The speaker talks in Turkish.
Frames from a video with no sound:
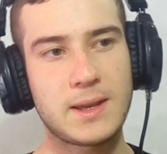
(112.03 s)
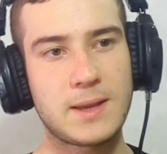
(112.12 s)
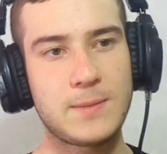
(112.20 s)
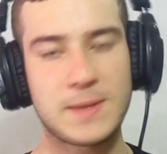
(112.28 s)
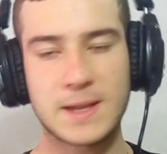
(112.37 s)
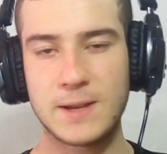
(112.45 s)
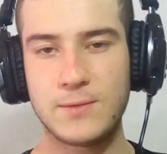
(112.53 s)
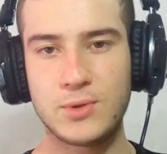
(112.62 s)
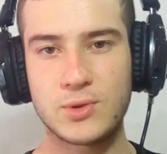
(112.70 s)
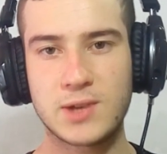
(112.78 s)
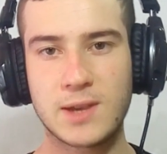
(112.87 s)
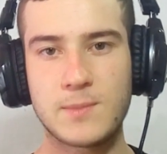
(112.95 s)
e, bir tane
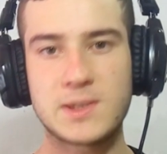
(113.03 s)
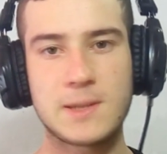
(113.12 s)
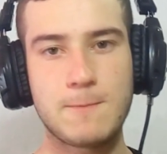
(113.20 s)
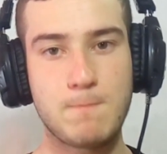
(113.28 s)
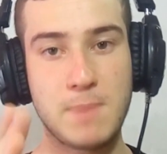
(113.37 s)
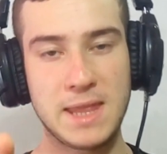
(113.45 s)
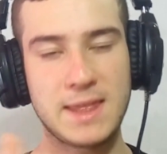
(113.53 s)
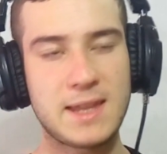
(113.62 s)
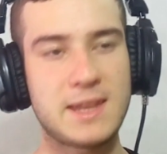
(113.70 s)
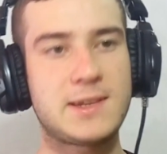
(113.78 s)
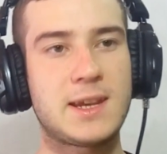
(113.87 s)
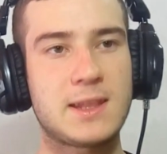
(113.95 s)
video çekmiştim.
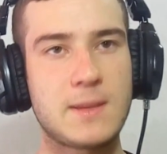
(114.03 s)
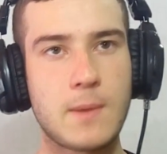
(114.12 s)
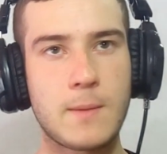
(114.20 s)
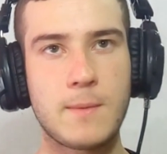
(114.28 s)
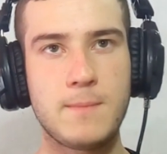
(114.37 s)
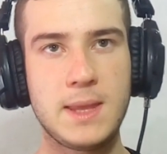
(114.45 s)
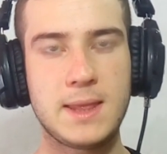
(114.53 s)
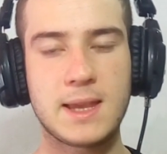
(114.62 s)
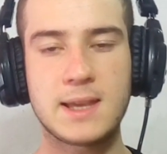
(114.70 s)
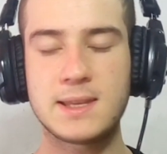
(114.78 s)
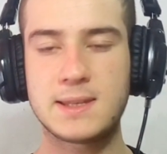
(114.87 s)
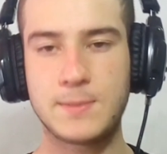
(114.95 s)
1000'de de çektim ama
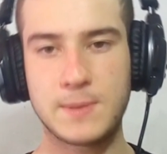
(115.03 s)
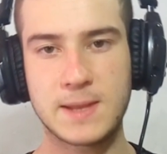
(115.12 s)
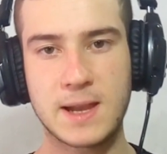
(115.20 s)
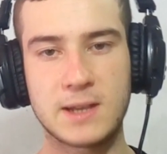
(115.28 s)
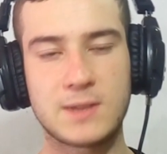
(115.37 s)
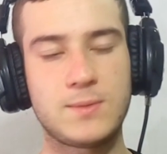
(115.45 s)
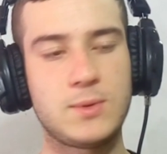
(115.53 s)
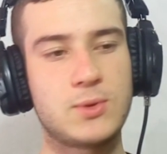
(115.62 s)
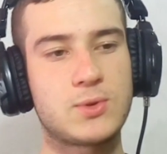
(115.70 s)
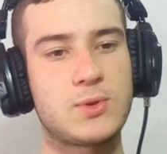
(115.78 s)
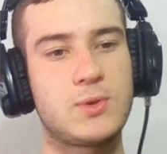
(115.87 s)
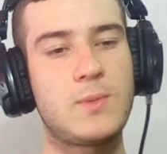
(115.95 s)
1000'deki Spin Tigers
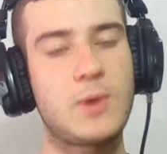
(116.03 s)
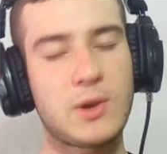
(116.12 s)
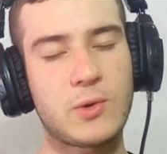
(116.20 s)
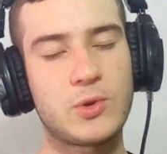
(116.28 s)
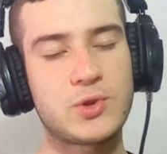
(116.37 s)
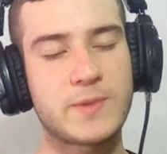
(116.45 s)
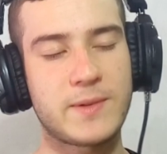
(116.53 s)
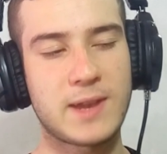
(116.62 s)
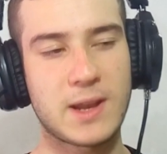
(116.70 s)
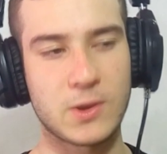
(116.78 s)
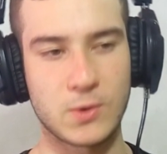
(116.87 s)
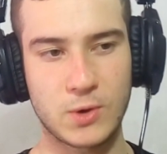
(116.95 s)
videosuydu. Böyle konuşma
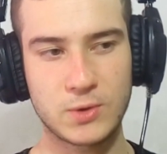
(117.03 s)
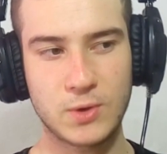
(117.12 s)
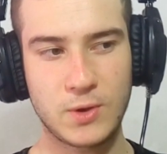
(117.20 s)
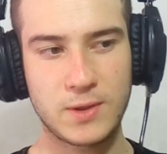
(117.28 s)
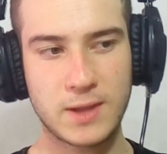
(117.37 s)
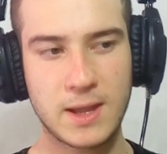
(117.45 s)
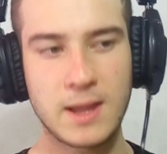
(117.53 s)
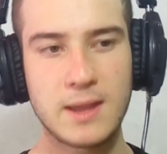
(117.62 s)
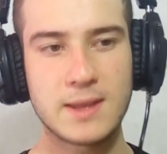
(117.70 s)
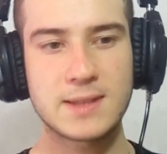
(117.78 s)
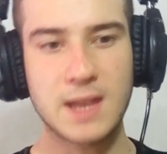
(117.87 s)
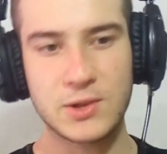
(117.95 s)
falan yoktu onda.
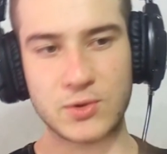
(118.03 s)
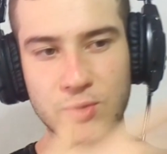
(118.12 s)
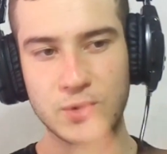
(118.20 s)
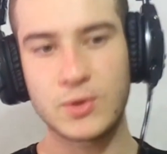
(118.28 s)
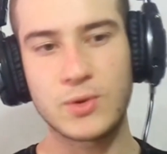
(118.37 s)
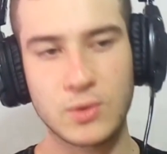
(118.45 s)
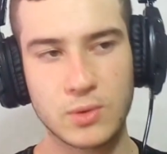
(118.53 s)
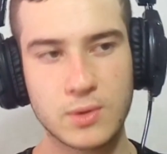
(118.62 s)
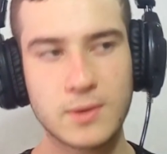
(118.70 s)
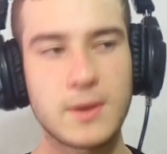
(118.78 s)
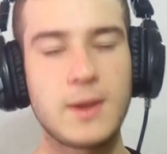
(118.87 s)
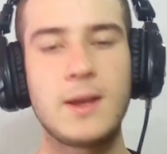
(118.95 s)
Sadece oyun
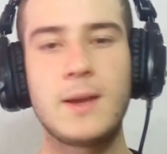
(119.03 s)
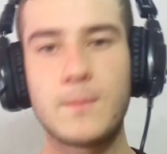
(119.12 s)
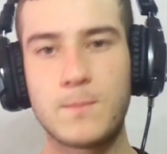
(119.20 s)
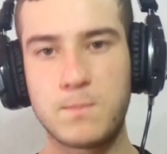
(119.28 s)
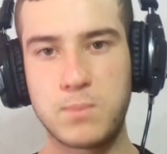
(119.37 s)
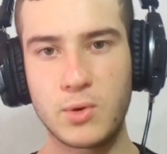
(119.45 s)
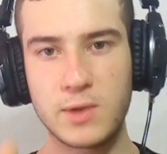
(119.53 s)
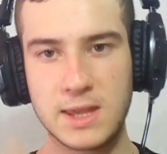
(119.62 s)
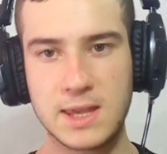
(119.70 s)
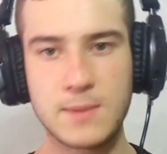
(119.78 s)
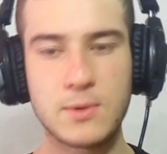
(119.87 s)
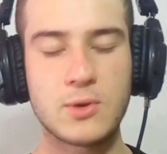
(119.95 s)
oynuyorduk. Bu
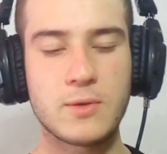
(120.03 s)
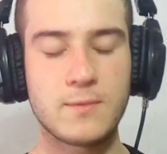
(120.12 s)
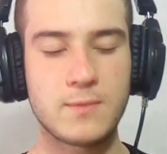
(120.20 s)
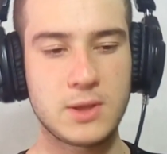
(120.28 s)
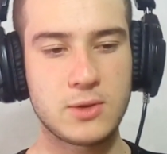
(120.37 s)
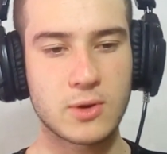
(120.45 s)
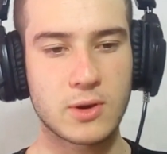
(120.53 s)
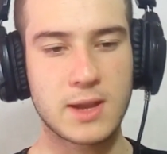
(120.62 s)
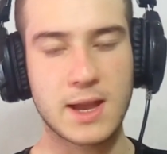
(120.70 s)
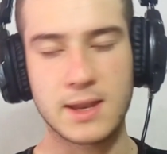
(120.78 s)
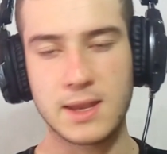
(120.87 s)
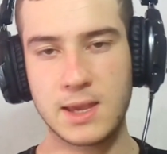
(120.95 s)
2000 video
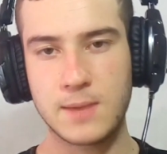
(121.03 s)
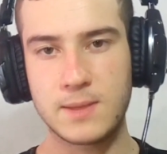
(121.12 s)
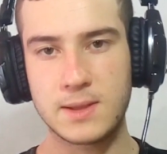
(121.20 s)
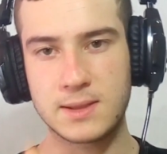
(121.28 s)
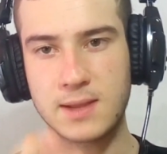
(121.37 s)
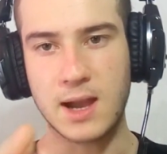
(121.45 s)
yani 2000